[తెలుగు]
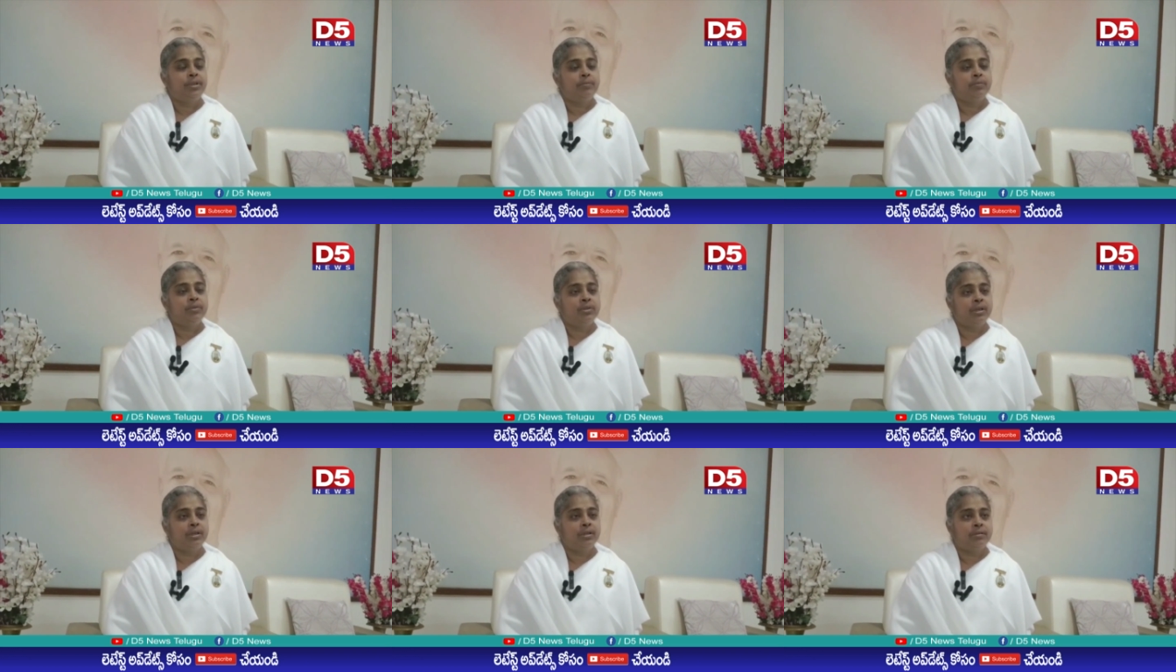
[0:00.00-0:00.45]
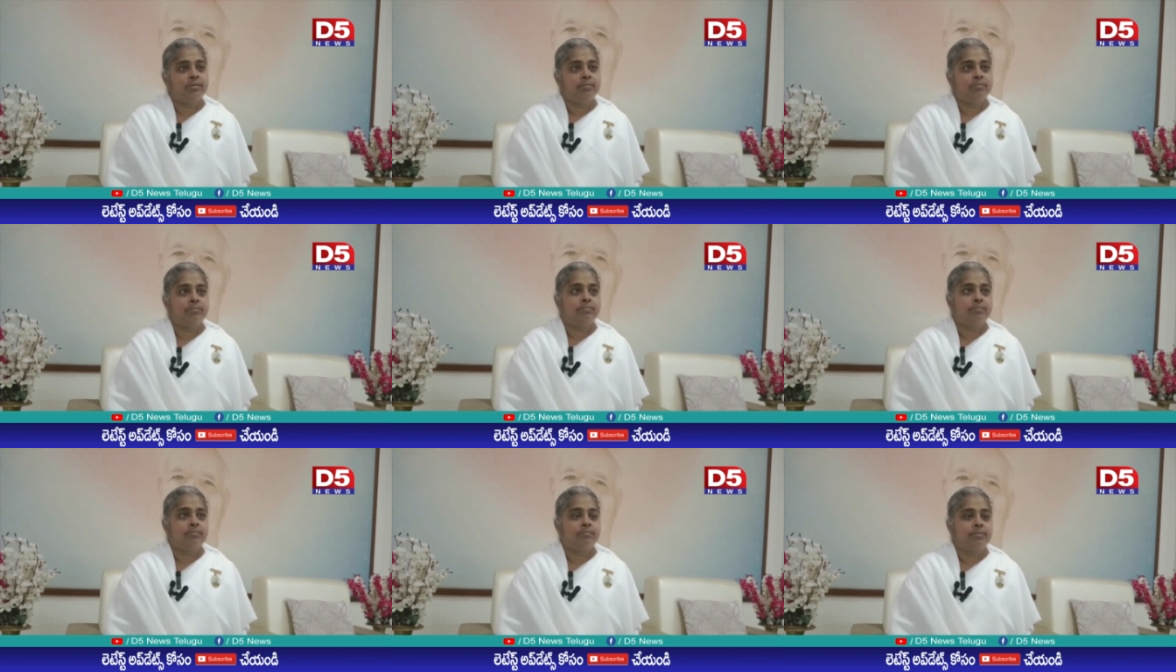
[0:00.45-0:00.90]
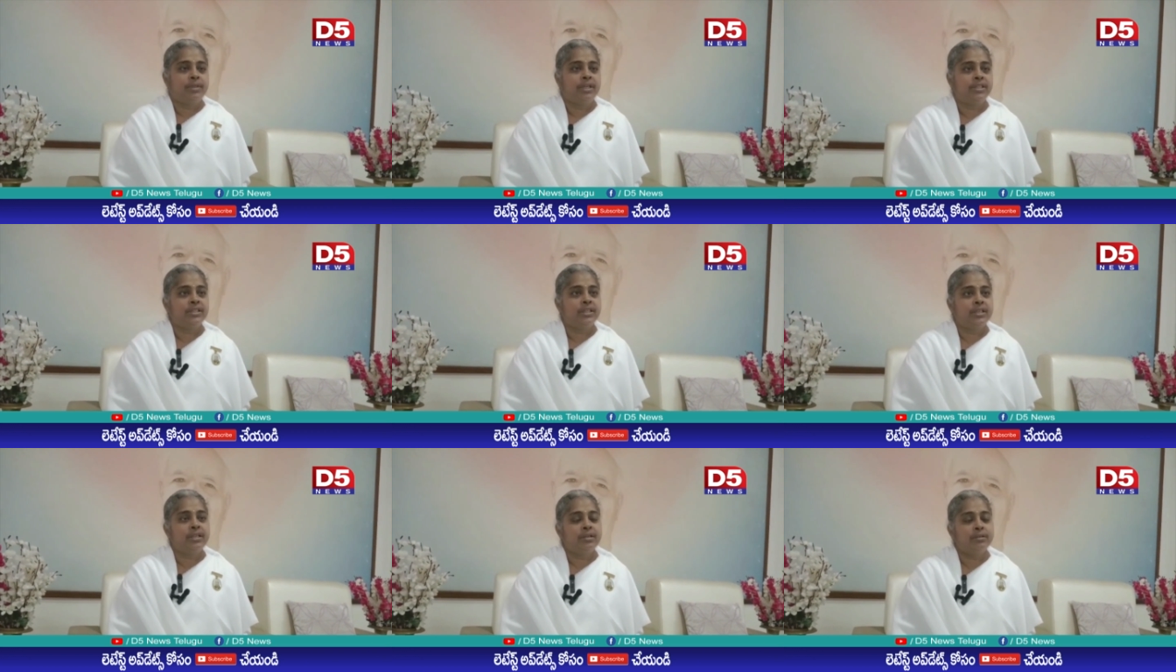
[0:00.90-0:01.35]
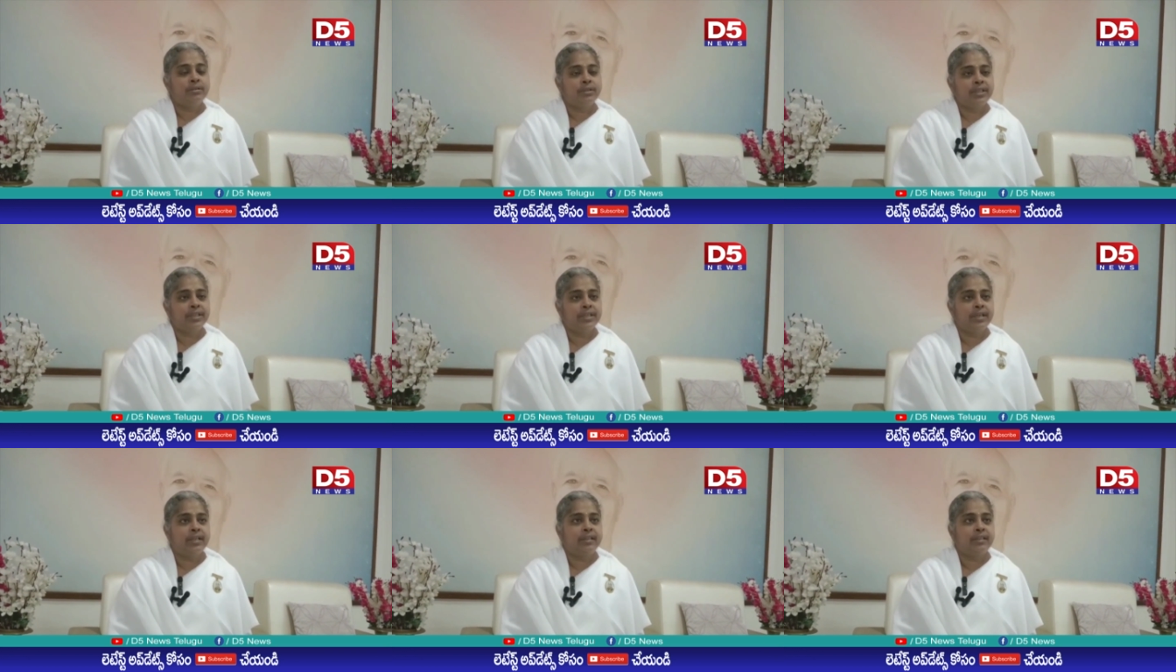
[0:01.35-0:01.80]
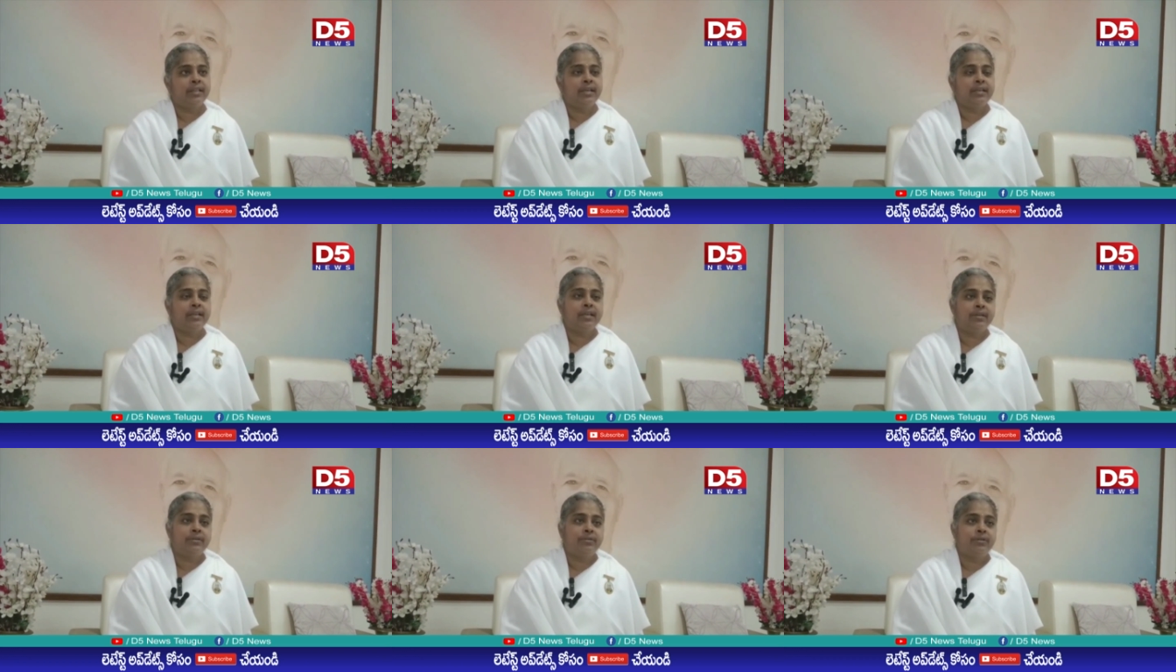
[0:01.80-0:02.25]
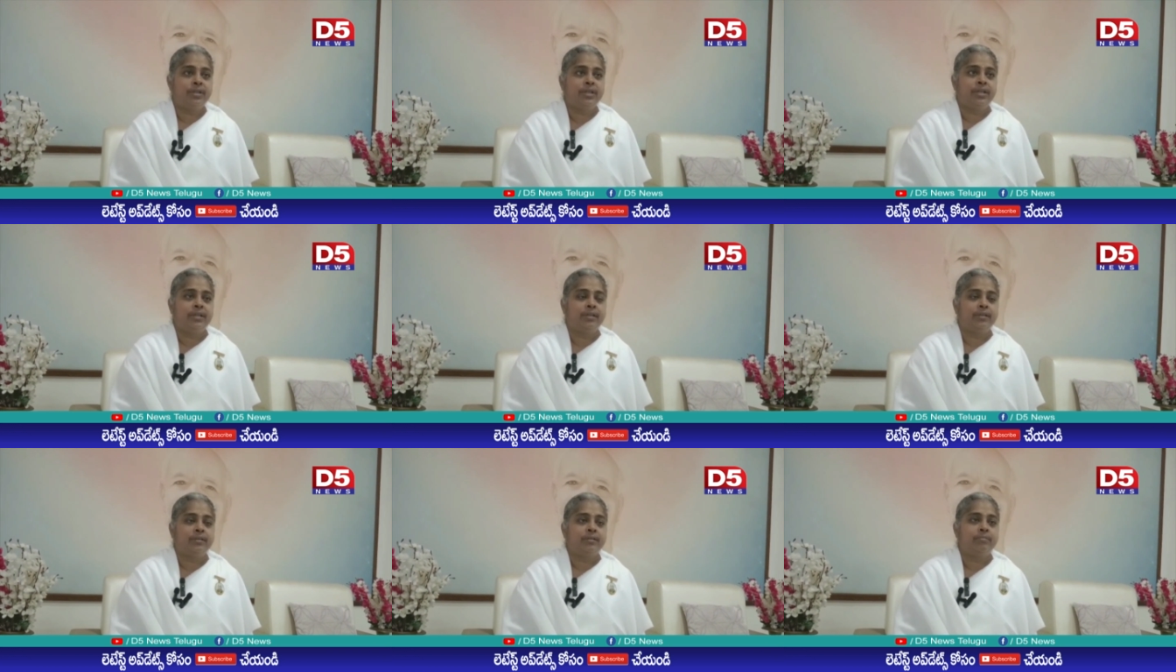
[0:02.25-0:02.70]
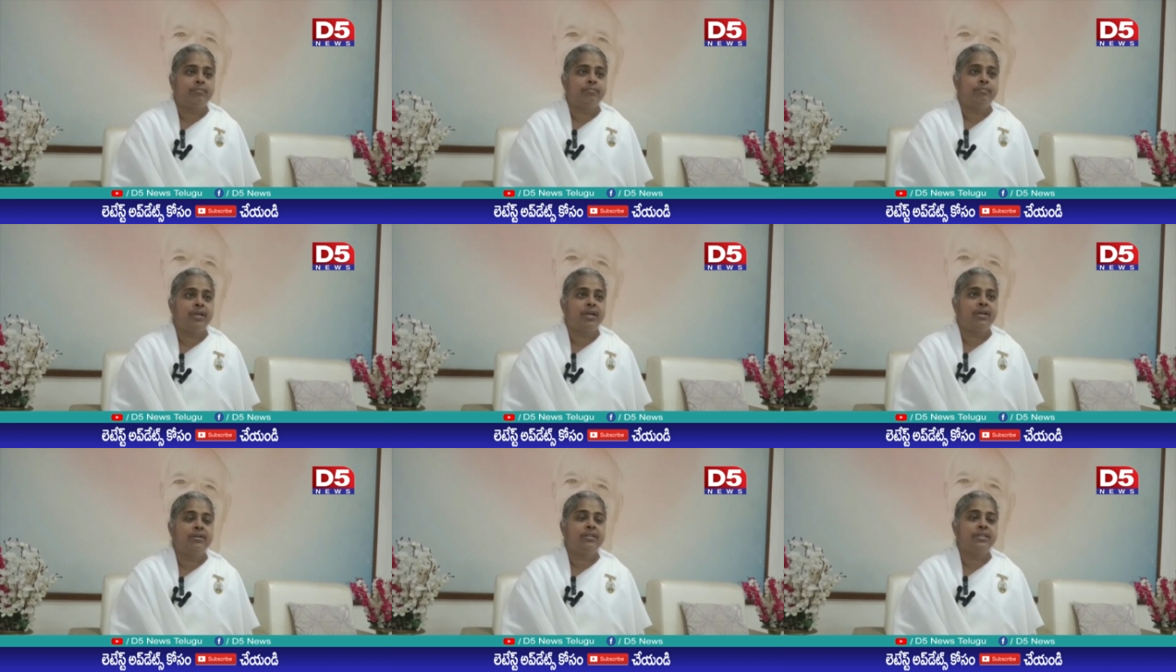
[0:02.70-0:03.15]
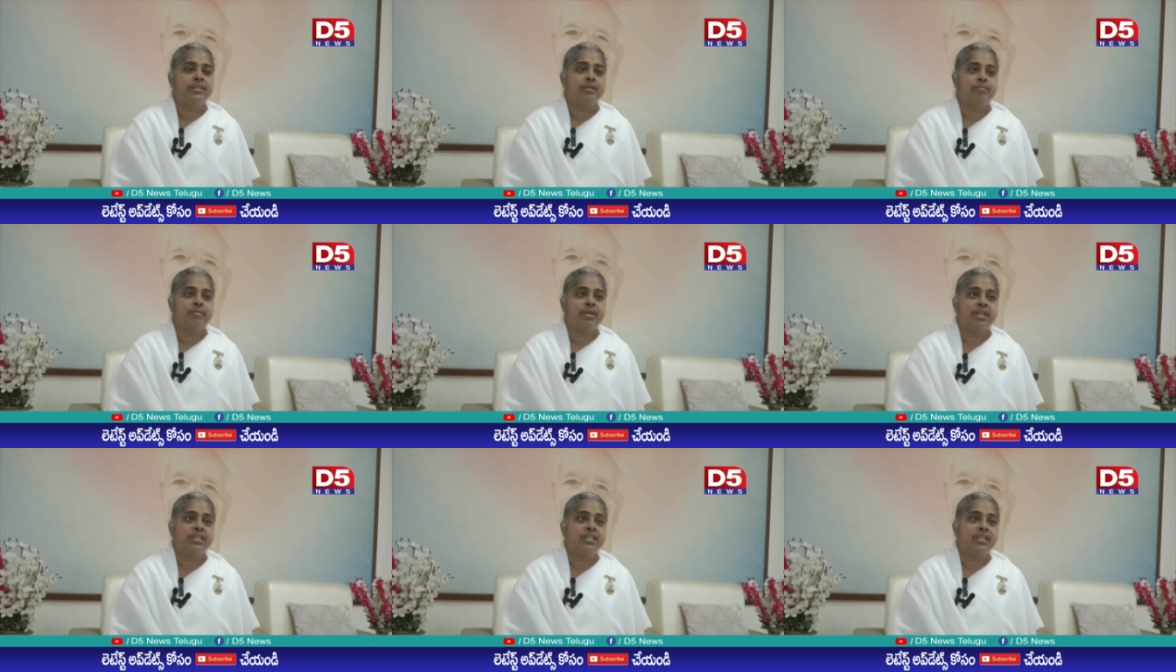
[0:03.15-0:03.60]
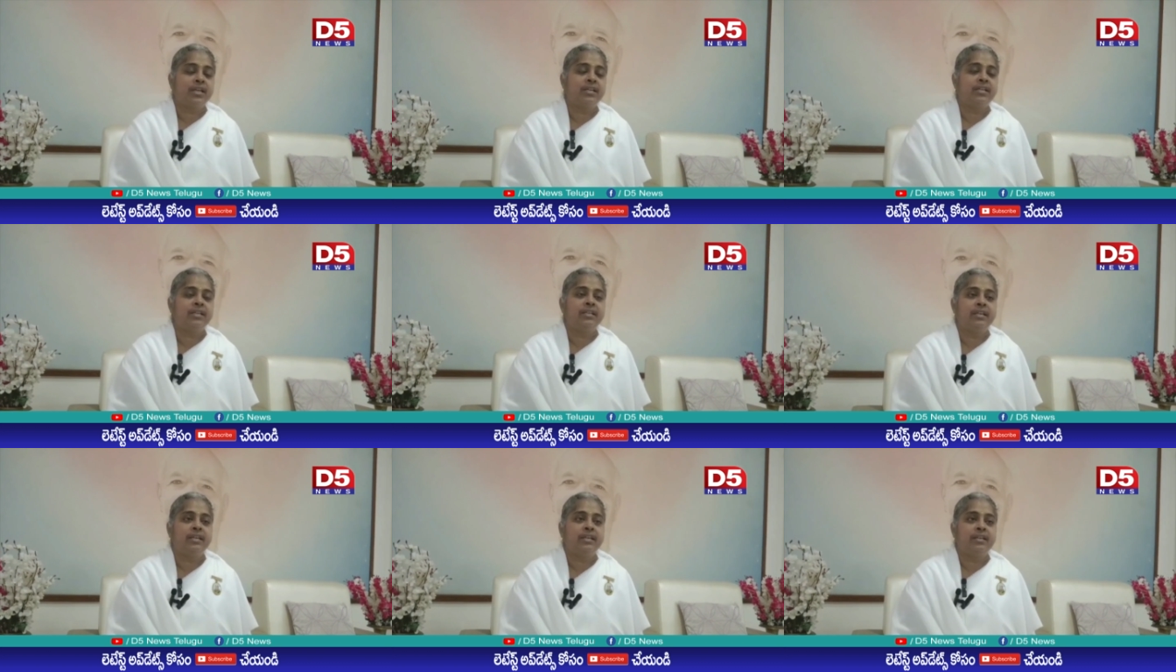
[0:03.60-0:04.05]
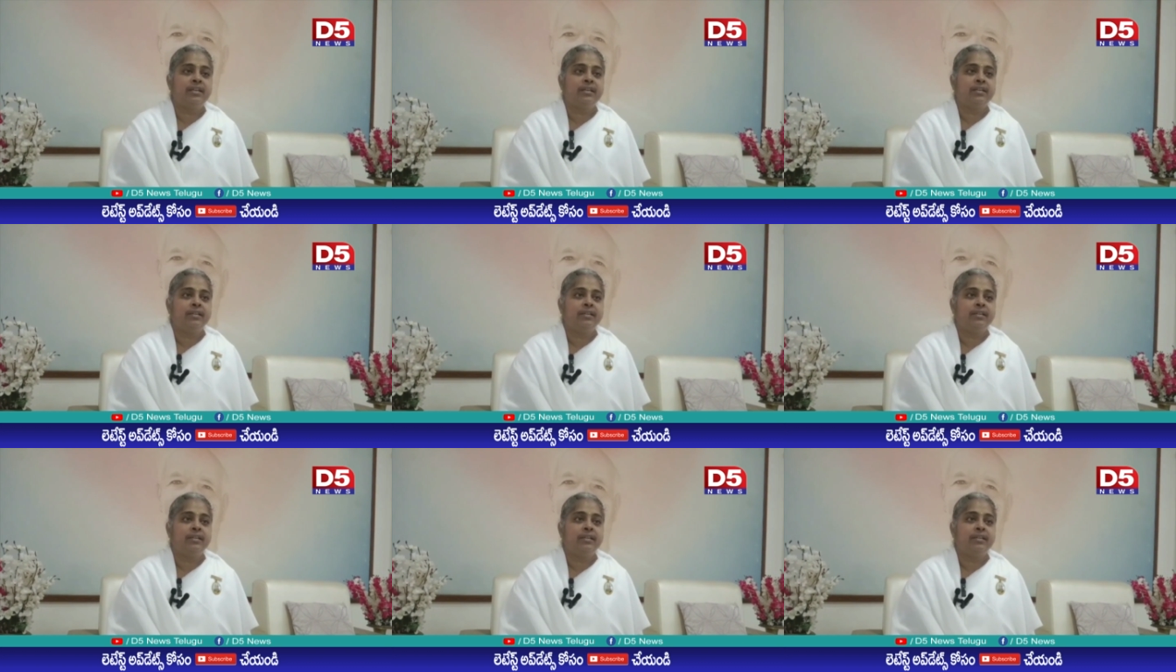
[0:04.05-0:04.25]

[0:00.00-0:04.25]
ప్రముఖ ప్రజల్లోకి అందరికీ కూడా మానవ సమాజానికి